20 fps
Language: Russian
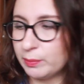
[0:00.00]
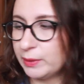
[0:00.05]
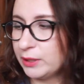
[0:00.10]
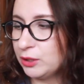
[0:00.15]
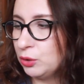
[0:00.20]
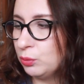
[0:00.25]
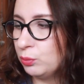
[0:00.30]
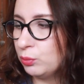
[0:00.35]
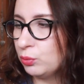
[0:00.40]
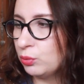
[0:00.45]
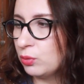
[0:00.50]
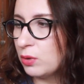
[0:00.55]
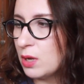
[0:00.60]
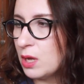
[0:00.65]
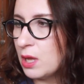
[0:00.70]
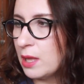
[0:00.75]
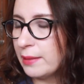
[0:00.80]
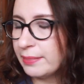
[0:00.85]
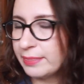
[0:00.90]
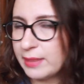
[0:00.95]
Поэтому,
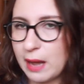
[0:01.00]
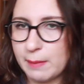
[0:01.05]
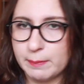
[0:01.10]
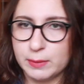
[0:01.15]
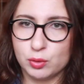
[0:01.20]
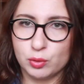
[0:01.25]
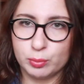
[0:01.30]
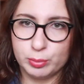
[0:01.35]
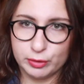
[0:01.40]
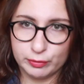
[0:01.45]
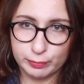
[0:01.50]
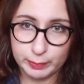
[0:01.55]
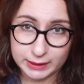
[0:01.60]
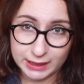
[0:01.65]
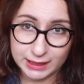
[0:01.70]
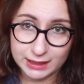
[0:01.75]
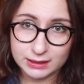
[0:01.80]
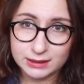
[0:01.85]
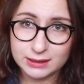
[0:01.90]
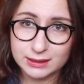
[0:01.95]
да, мы купили в
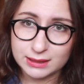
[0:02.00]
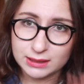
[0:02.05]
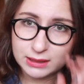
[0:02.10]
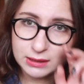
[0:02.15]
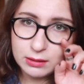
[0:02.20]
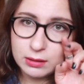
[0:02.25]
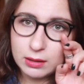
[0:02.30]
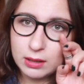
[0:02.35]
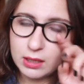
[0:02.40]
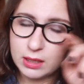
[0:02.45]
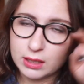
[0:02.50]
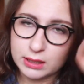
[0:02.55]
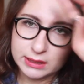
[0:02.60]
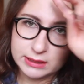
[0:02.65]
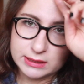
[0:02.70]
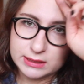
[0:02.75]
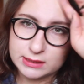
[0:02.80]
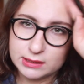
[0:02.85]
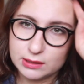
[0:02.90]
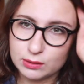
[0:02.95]
подарок такие а,
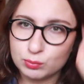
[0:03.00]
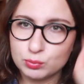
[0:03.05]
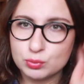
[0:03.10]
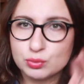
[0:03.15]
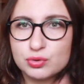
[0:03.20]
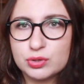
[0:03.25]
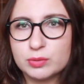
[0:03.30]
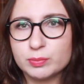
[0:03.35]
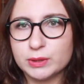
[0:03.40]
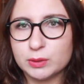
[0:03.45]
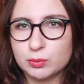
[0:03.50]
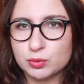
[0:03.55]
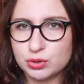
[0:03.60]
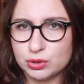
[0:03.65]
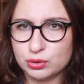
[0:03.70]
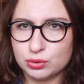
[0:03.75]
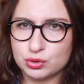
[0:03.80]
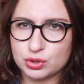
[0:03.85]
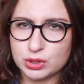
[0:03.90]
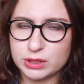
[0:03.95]
родителям мужа, потому
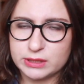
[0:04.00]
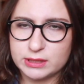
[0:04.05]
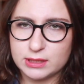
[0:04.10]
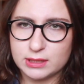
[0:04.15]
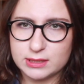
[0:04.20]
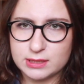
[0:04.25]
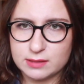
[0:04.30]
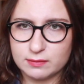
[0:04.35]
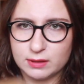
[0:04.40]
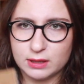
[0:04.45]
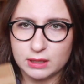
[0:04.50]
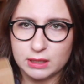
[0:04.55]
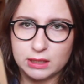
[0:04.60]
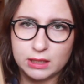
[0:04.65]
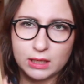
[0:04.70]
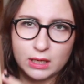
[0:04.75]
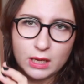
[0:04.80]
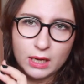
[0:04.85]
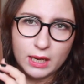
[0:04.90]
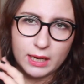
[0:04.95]
что они тоже хотели
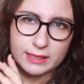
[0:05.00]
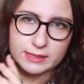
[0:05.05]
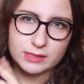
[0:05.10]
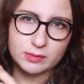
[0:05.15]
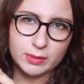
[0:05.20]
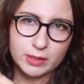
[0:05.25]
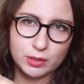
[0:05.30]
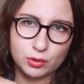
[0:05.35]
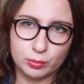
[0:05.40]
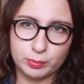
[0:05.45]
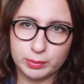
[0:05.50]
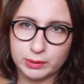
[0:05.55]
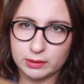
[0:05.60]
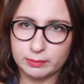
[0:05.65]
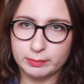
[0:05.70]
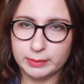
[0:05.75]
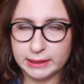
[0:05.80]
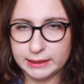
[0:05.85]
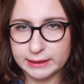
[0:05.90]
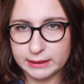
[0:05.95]
цветные, а себе я купила
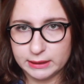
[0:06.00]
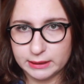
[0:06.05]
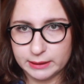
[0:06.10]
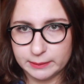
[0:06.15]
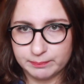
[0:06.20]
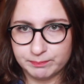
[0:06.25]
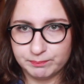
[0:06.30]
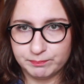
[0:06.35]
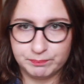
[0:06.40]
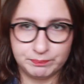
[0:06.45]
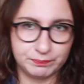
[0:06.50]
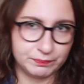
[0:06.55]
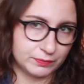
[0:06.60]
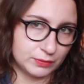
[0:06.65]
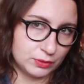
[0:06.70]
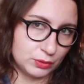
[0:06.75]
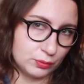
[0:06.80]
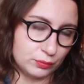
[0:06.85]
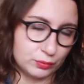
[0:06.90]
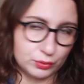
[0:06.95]
беленькие.
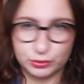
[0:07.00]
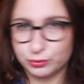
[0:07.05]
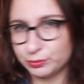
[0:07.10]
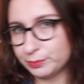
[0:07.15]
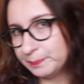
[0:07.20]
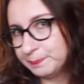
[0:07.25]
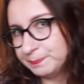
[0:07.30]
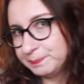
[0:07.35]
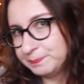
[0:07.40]
Ну вот.